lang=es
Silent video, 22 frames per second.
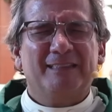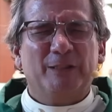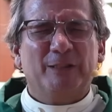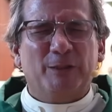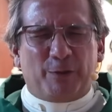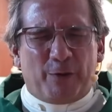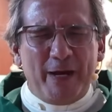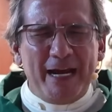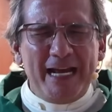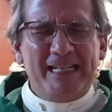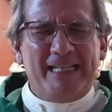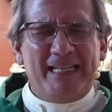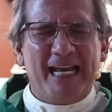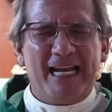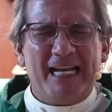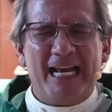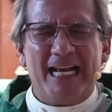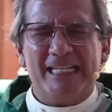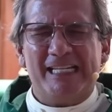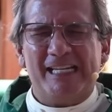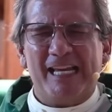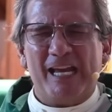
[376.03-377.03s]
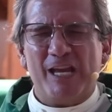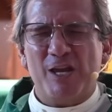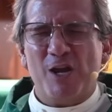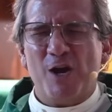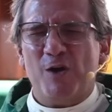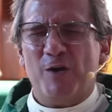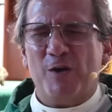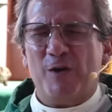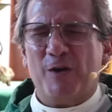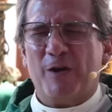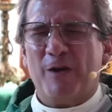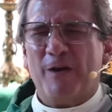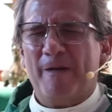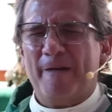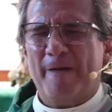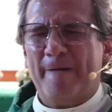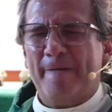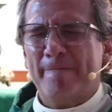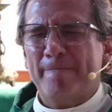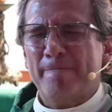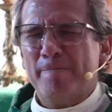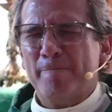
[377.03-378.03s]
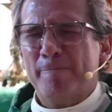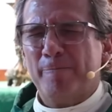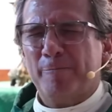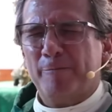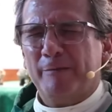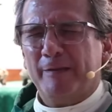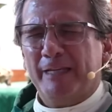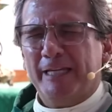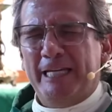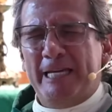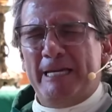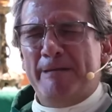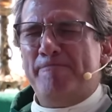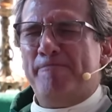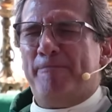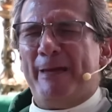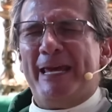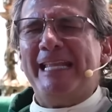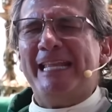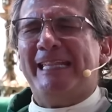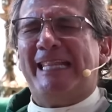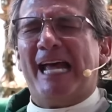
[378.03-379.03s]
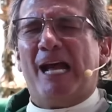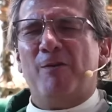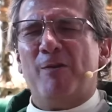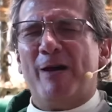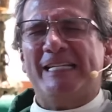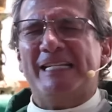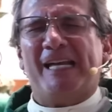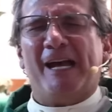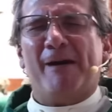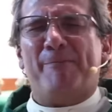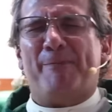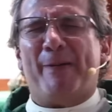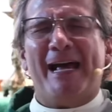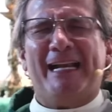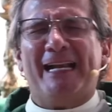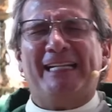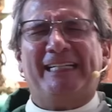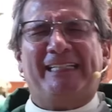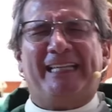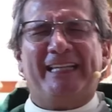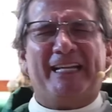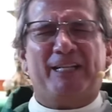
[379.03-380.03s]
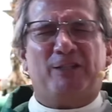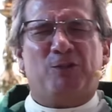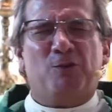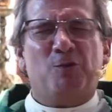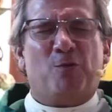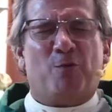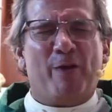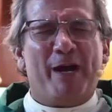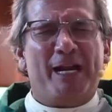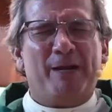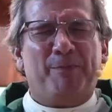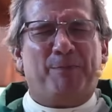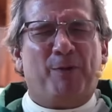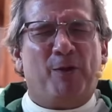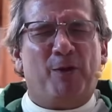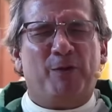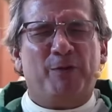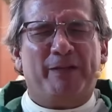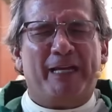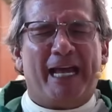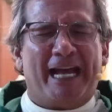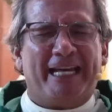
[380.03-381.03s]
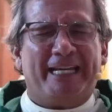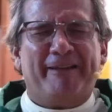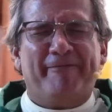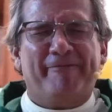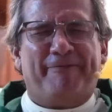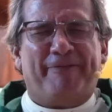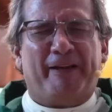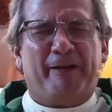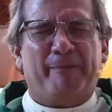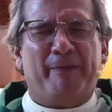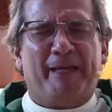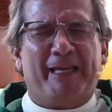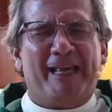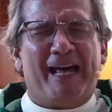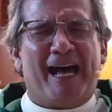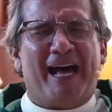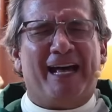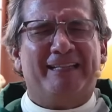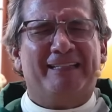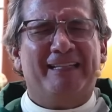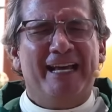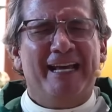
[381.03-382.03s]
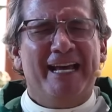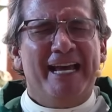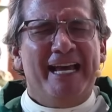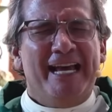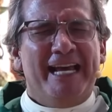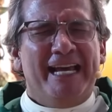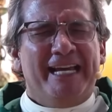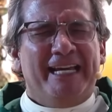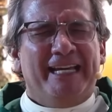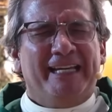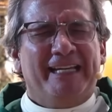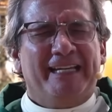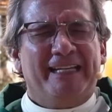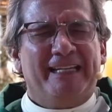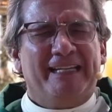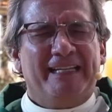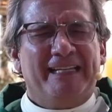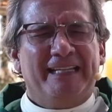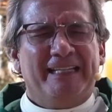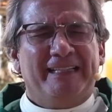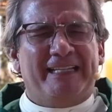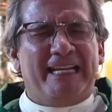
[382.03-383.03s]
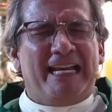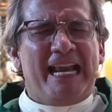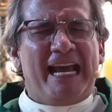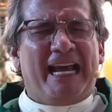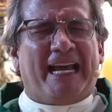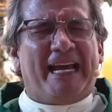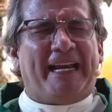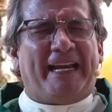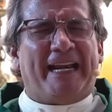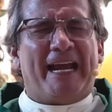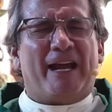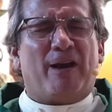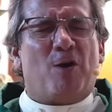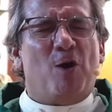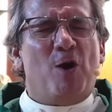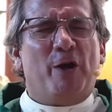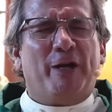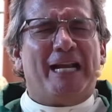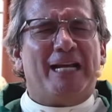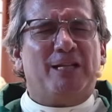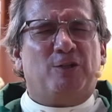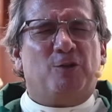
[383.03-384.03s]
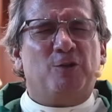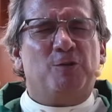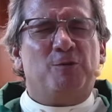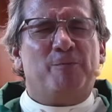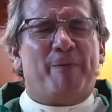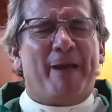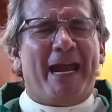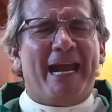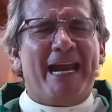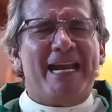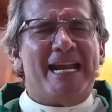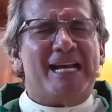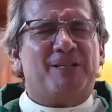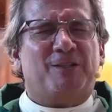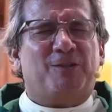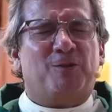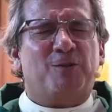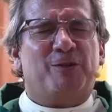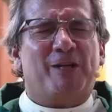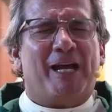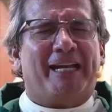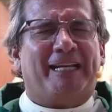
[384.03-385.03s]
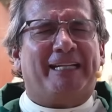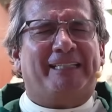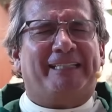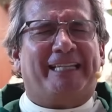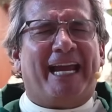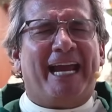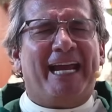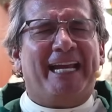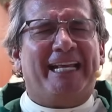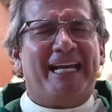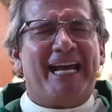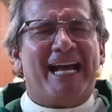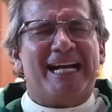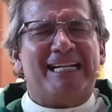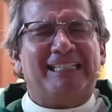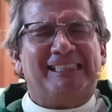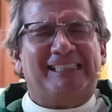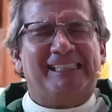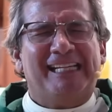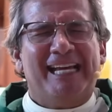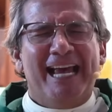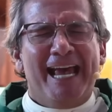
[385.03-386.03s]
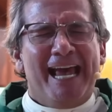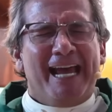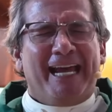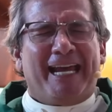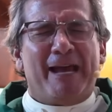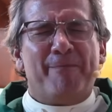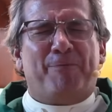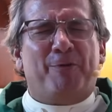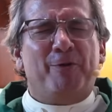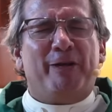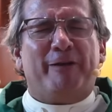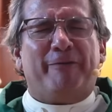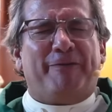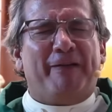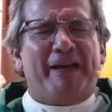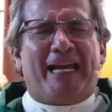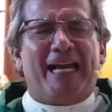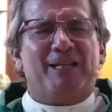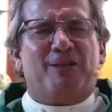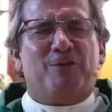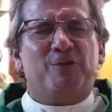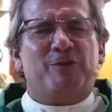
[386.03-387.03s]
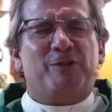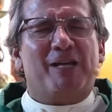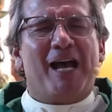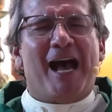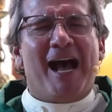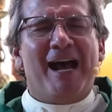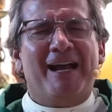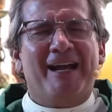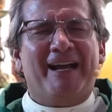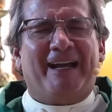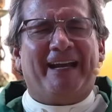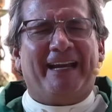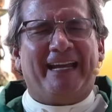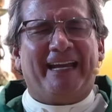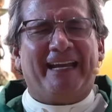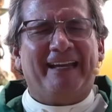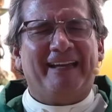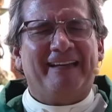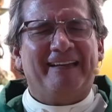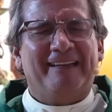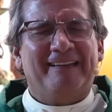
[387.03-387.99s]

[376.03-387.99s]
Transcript: Cuéntale al Señor. Invítalo a esa parte de tu cuerpo donde hay enfermedad. Dile que recorra tus venas, tus arterias, que purifique tu sangre